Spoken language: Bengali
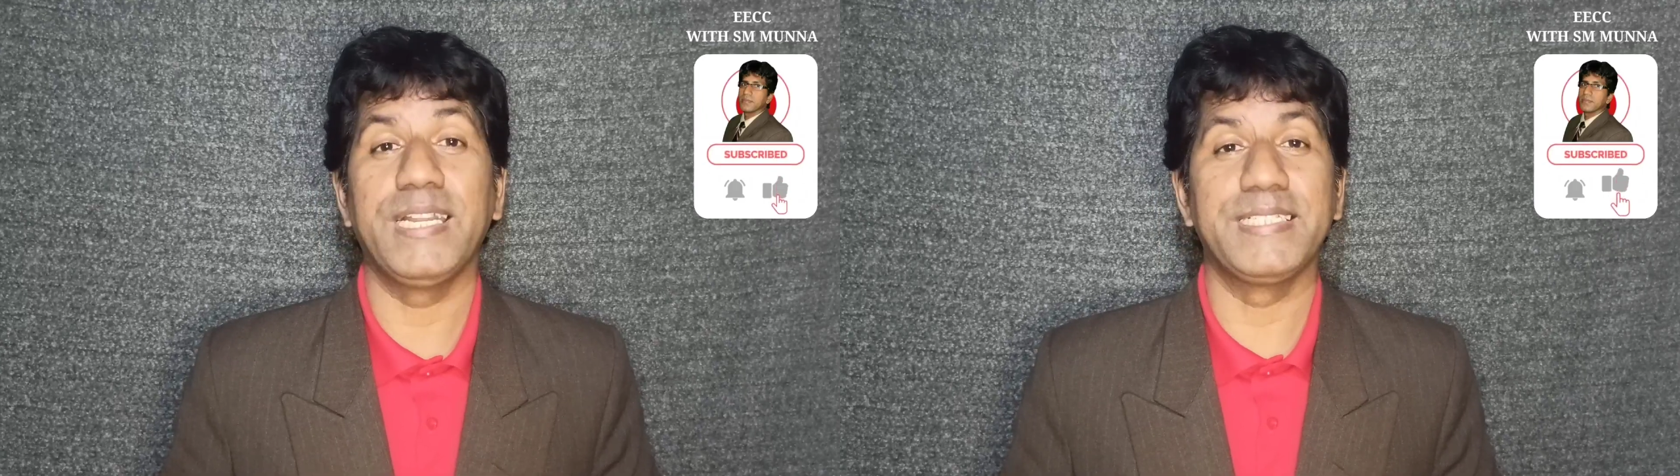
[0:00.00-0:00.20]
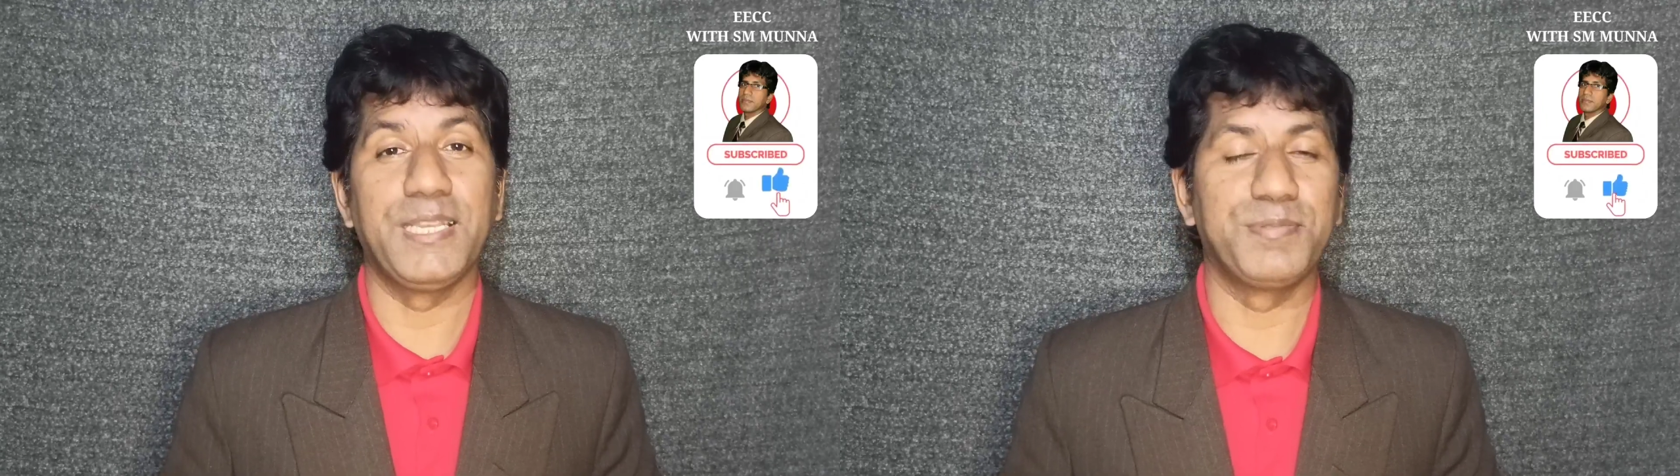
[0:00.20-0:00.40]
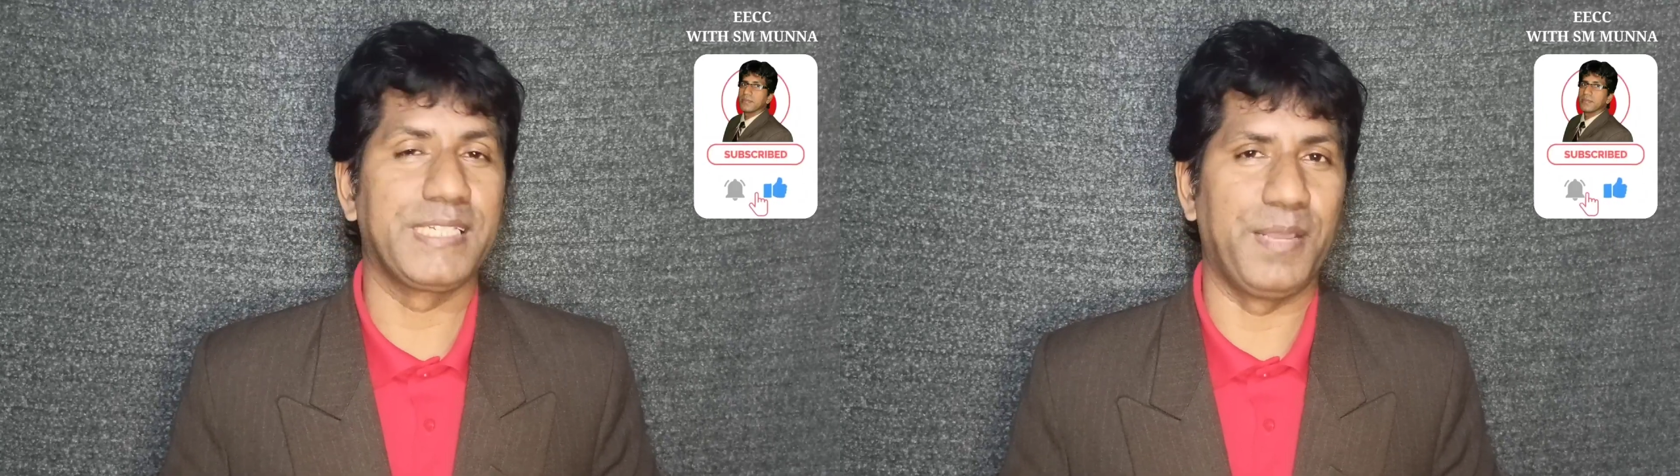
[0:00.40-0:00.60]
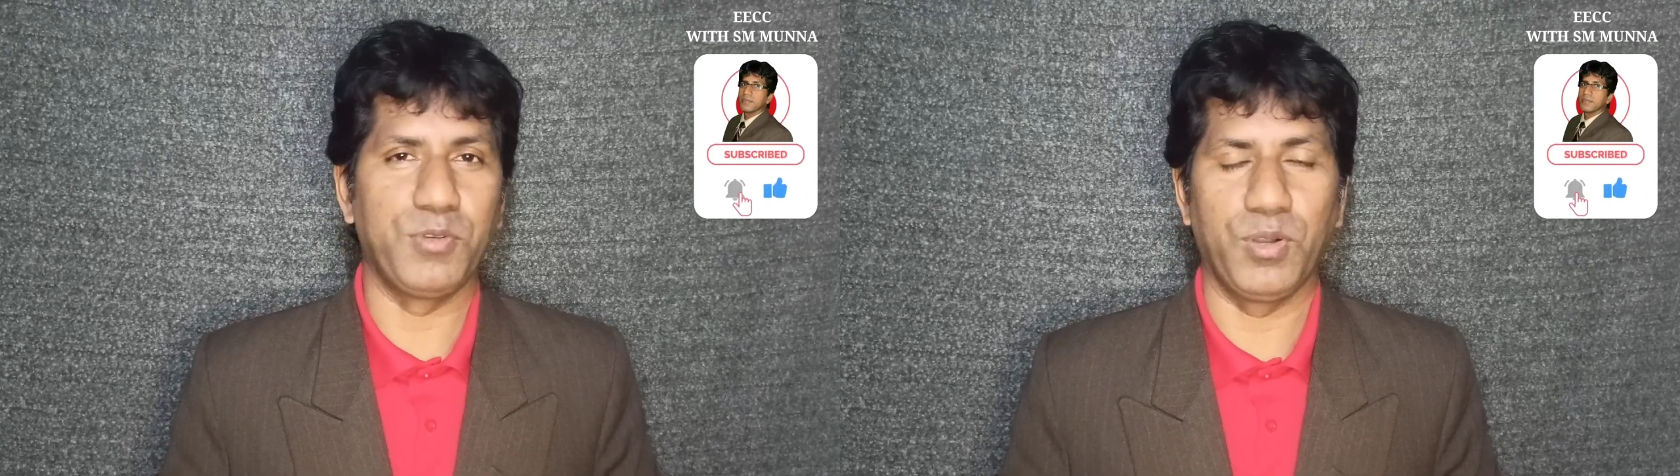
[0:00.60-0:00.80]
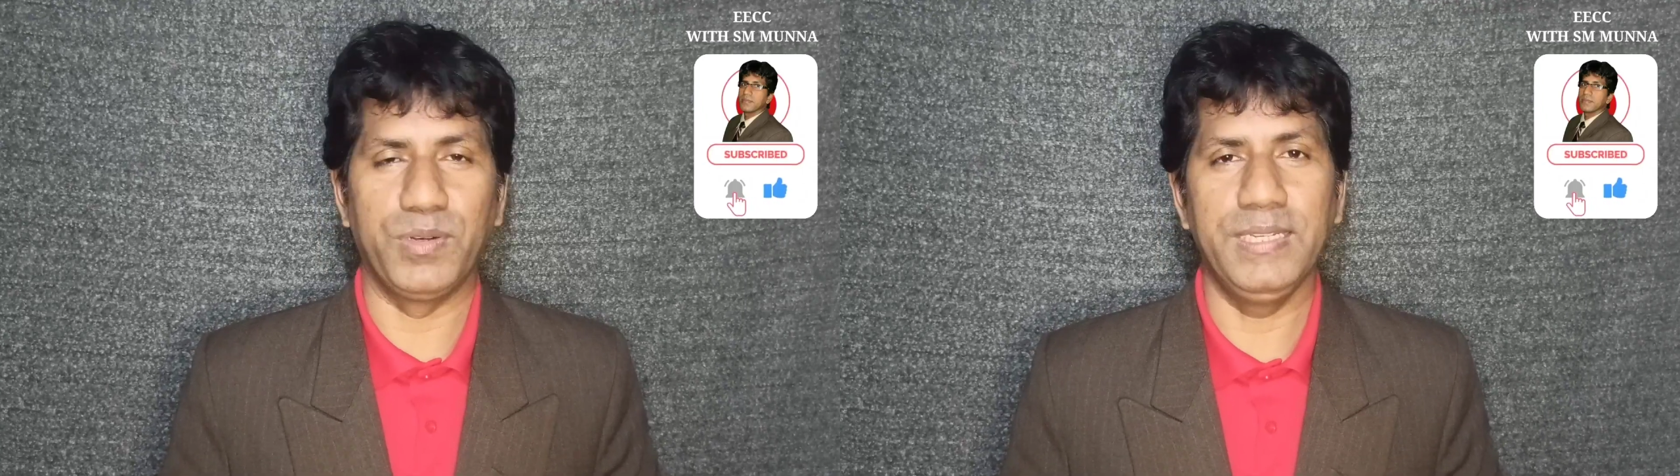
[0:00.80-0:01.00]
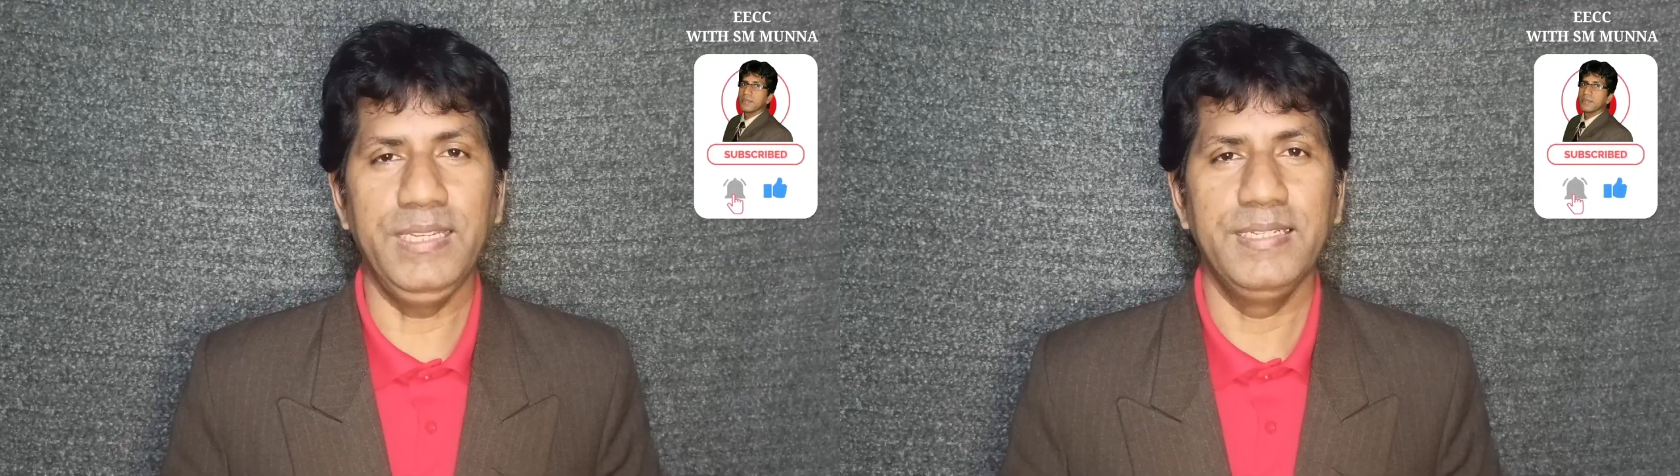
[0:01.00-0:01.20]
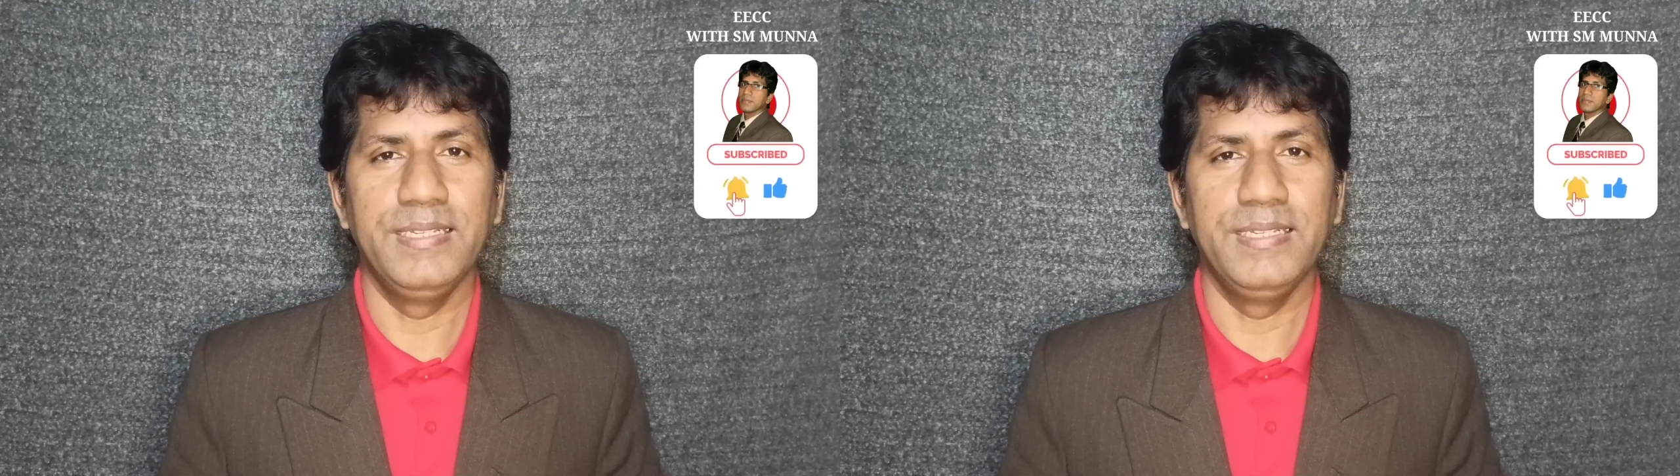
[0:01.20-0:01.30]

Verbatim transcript: যারা সাবস্ক্রাইব করনি